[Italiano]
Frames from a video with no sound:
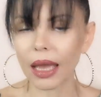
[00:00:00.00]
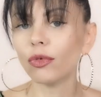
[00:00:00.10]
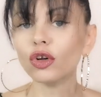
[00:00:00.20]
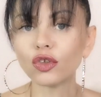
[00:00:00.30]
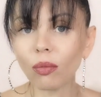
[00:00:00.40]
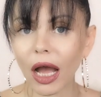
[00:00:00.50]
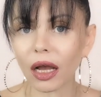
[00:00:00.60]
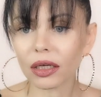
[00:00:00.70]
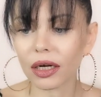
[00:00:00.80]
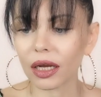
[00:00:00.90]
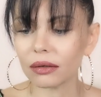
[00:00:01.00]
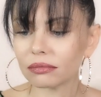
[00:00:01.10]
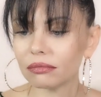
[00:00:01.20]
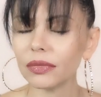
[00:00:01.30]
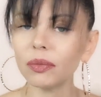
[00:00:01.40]
è molto magra,
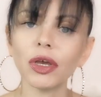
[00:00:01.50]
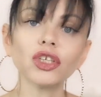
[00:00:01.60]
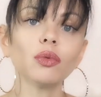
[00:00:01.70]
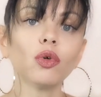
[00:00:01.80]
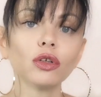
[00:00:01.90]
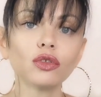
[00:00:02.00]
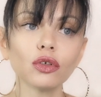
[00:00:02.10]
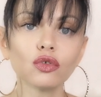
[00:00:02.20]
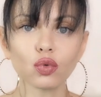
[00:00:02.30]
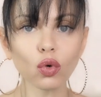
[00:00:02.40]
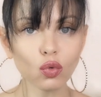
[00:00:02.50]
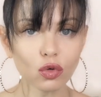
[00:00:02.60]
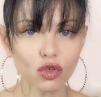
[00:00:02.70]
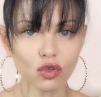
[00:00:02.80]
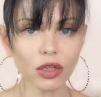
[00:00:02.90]
mi piace molto il suo
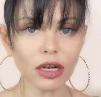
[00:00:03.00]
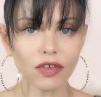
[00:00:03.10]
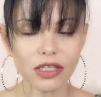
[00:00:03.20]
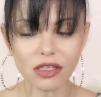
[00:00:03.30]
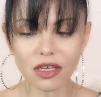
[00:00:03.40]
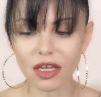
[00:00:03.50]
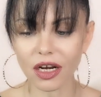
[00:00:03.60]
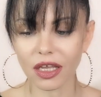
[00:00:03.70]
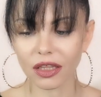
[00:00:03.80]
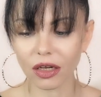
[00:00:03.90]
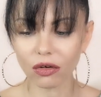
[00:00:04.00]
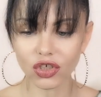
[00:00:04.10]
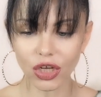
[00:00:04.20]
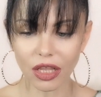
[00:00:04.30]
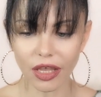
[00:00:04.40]
gusto nel vestire, nello
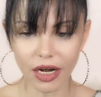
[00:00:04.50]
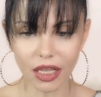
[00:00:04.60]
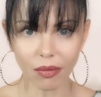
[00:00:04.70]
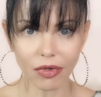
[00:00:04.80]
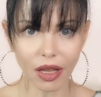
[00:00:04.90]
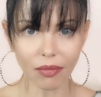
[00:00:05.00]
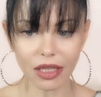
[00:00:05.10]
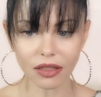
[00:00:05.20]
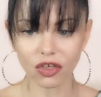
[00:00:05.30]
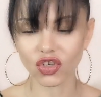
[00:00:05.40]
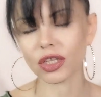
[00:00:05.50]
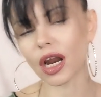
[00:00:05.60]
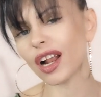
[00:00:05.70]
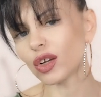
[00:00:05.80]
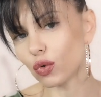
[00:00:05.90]
scegliere gli abbinamenti,
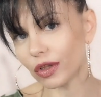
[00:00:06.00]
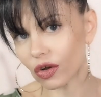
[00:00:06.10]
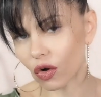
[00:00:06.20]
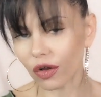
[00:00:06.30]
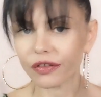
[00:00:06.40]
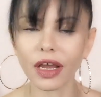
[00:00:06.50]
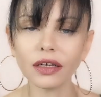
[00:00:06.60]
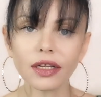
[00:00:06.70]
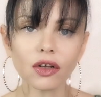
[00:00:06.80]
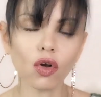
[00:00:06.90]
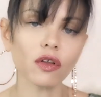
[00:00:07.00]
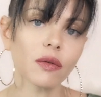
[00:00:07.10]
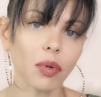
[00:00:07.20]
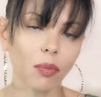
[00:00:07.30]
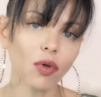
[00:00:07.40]
eccetera. Alcune cose, altre
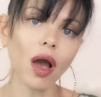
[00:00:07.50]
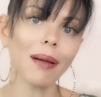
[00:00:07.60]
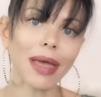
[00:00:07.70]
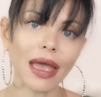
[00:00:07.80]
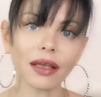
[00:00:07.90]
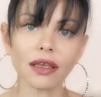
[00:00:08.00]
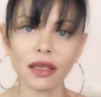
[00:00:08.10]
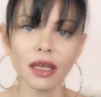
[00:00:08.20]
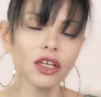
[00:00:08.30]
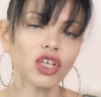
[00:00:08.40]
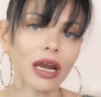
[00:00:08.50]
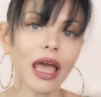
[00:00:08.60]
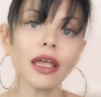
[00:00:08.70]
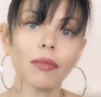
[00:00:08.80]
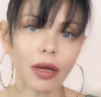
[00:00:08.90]
cose proprio a me che, cioè
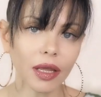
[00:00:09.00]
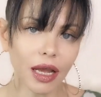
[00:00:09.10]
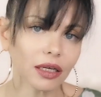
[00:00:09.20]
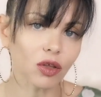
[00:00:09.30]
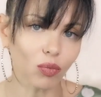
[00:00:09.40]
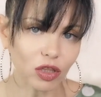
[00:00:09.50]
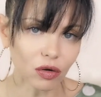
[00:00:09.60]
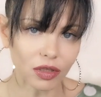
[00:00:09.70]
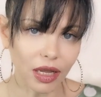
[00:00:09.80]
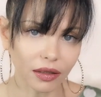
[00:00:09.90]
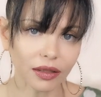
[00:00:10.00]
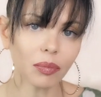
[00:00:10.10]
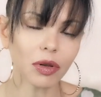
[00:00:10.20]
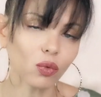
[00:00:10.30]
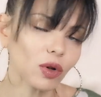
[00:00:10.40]
lei è alta 1,80 m,
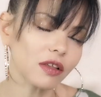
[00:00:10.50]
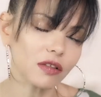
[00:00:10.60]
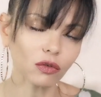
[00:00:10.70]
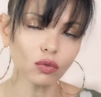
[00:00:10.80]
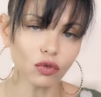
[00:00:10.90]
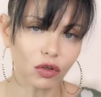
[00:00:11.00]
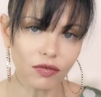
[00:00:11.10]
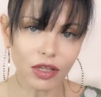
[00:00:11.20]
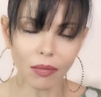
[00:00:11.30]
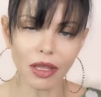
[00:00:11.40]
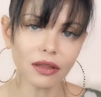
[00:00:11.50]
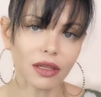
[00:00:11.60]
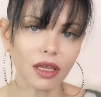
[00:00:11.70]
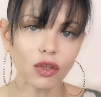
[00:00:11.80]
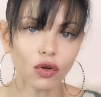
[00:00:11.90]
per cui le sta tutto
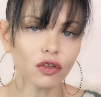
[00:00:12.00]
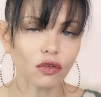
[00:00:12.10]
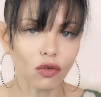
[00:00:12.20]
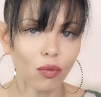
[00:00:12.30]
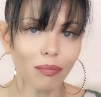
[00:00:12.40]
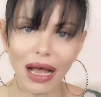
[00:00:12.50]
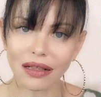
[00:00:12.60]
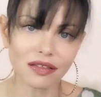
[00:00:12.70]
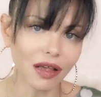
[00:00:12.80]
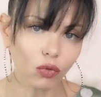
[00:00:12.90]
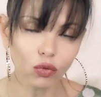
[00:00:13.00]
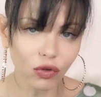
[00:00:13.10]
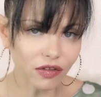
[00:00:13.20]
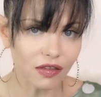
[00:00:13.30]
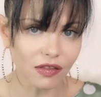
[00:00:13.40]
divinamente. Io che sono bassa
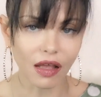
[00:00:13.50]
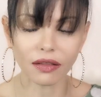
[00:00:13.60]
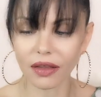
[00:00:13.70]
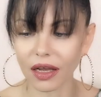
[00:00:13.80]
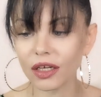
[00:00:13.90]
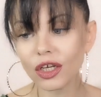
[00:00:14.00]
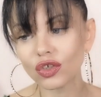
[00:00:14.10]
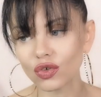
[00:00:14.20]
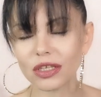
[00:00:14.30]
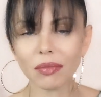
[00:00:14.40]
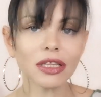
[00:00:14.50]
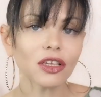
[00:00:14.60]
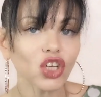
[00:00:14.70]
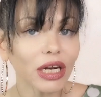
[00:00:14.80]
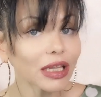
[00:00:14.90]
1,60 m,
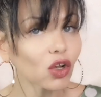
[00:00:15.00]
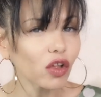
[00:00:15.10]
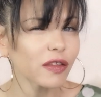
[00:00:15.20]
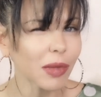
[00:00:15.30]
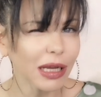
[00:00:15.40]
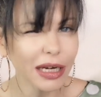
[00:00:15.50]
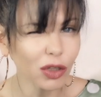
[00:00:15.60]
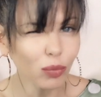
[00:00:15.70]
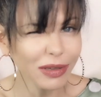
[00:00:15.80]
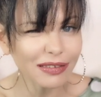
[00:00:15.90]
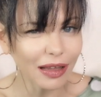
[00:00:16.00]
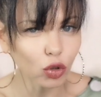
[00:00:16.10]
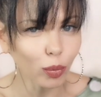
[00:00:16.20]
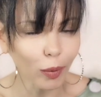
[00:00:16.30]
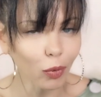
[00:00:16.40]
giustamente certe cose magari non mi
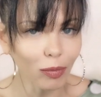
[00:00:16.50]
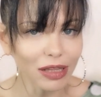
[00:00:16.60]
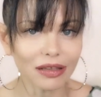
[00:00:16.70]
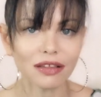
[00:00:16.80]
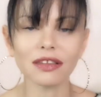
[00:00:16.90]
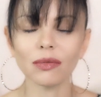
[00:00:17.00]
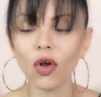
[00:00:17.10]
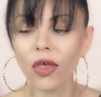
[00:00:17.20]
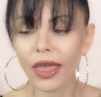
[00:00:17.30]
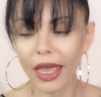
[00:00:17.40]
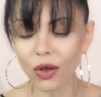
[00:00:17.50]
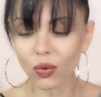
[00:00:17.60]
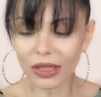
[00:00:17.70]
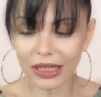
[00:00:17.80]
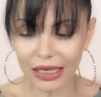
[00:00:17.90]
stanno proprio benissimo e
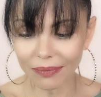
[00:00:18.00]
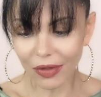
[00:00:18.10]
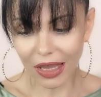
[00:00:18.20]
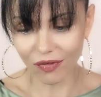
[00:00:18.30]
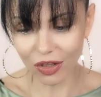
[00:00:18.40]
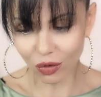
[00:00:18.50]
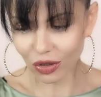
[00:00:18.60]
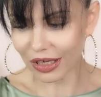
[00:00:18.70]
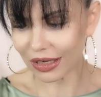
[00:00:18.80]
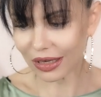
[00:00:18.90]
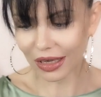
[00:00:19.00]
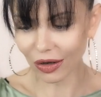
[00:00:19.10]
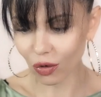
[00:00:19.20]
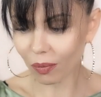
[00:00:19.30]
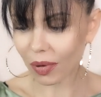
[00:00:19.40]
quindi evito di
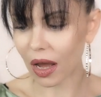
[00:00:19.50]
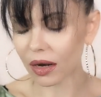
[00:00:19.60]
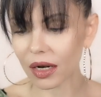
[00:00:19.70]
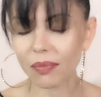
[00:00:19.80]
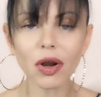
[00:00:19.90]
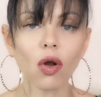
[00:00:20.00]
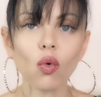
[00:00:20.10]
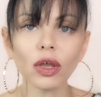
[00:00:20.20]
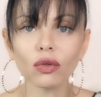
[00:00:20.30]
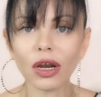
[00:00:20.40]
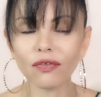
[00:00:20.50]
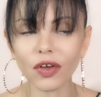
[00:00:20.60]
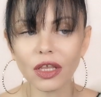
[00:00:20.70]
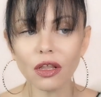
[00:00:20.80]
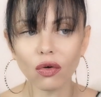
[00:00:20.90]
eh, comprarle. Però quando lei
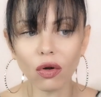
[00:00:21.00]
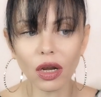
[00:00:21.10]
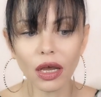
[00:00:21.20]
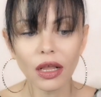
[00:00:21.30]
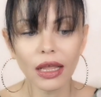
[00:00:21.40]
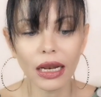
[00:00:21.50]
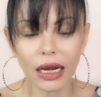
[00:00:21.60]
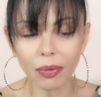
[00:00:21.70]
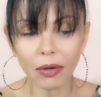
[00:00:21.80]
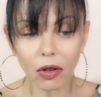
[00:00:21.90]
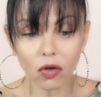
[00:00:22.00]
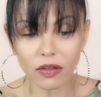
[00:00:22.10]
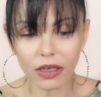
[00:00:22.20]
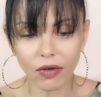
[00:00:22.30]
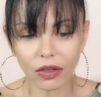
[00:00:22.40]
fa degli haul, la prima
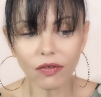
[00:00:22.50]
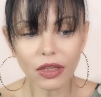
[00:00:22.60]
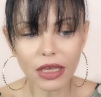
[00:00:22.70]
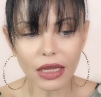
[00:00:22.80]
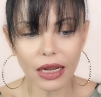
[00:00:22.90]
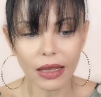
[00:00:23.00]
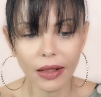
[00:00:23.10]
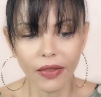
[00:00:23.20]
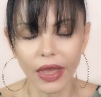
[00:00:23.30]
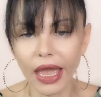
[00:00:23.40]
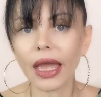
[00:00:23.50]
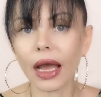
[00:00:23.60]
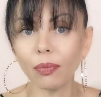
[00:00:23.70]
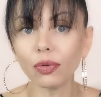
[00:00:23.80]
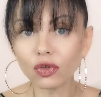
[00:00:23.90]
cosa che vado a vedere è
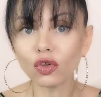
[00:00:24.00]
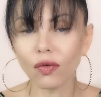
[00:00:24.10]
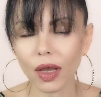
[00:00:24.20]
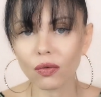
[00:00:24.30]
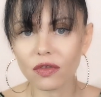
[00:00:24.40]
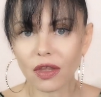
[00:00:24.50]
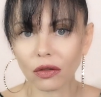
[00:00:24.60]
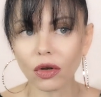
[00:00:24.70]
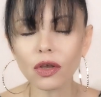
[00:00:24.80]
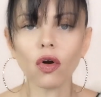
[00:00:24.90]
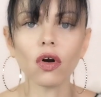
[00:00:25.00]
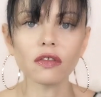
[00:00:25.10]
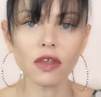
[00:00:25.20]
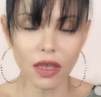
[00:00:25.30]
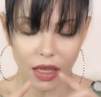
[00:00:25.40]
appunto dove ha acquistato le
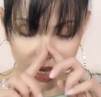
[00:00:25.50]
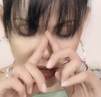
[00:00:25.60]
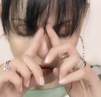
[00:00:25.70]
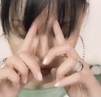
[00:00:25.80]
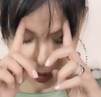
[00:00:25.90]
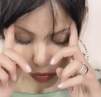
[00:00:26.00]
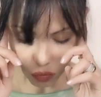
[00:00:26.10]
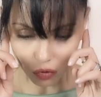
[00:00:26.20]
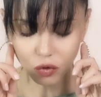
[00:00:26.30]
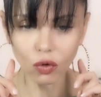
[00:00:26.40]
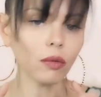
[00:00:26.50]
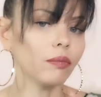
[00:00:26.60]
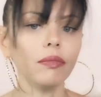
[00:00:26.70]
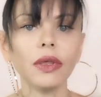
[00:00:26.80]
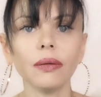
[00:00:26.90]
cose e soprattutto
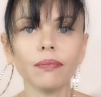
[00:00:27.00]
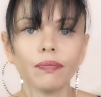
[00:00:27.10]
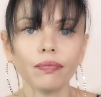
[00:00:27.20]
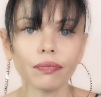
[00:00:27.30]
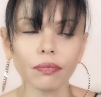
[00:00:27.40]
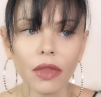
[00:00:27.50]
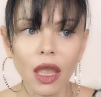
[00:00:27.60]
mi